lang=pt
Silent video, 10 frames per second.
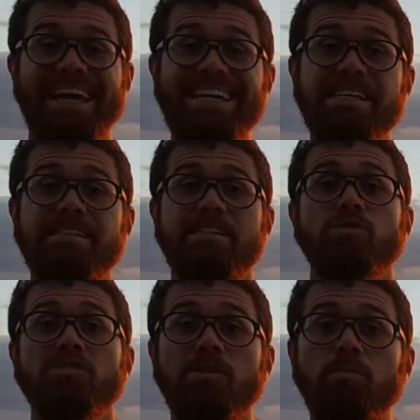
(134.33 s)

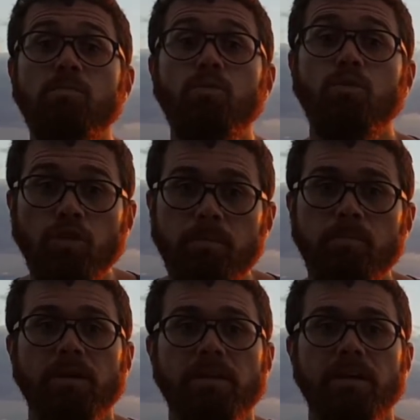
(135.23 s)
Exercícios são muito
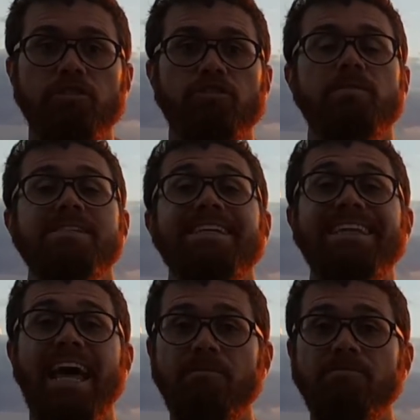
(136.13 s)
importantes. Você
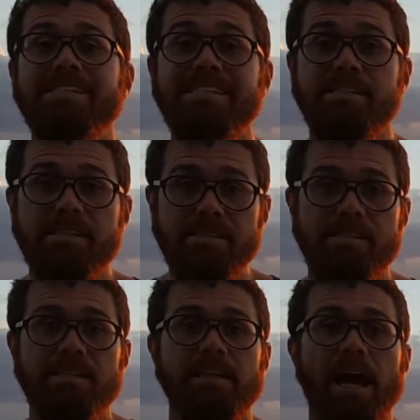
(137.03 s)
deve sim se
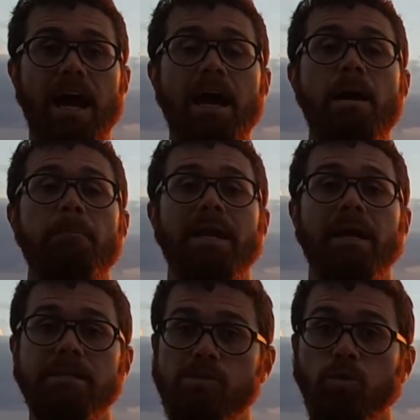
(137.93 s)
exercitar
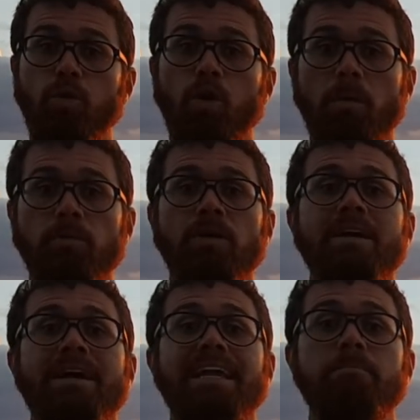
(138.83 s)
para que seu corpo
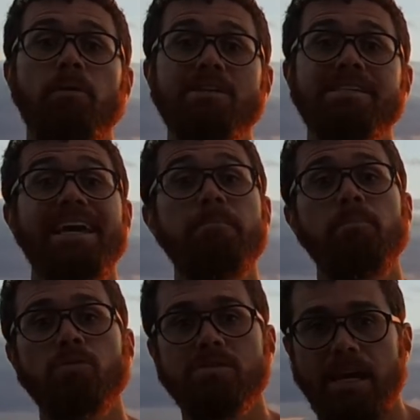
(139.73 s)
ele possa
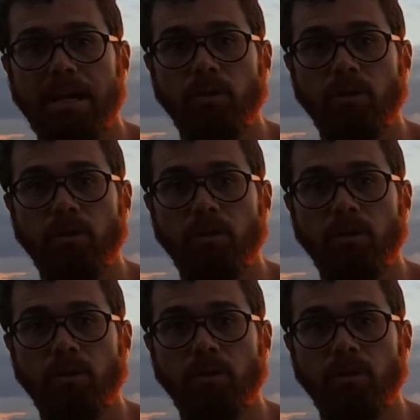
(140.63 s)
repousar à